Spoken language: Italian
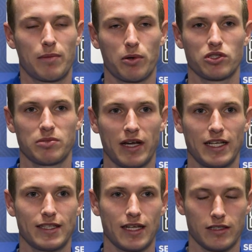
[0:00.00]
la prossima
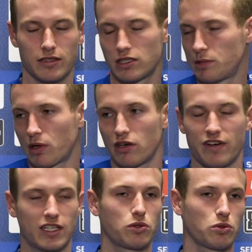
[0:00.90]
Inter eh, ci proviamo a
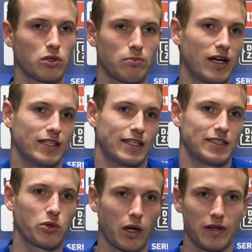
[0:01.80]
fare tutto, ma Inter è
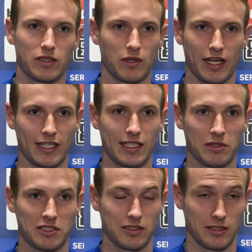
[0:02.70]
sicuramente una
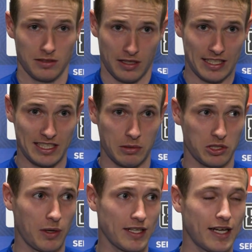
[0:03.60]
grandissima
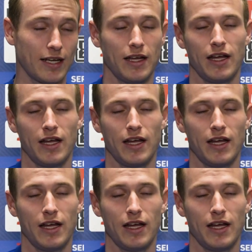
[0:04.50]
squadra,